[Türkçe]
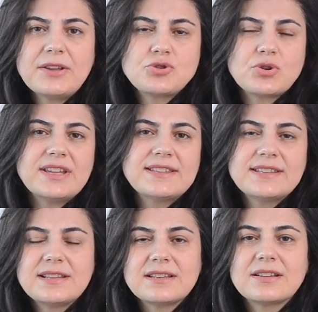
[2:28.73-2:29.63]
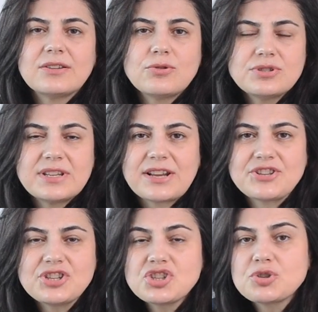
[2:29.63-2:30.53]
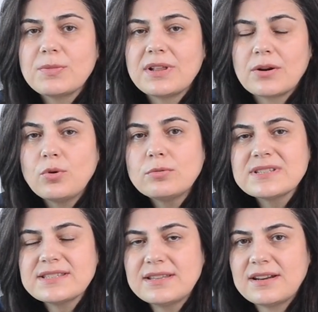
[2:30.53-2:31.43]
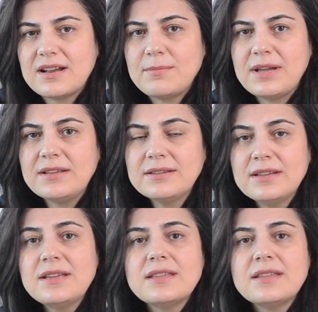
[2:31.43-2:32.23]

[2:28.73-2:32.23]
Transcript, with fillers: pek çok etkilerini gösteren çalışmalar olmasına rağmen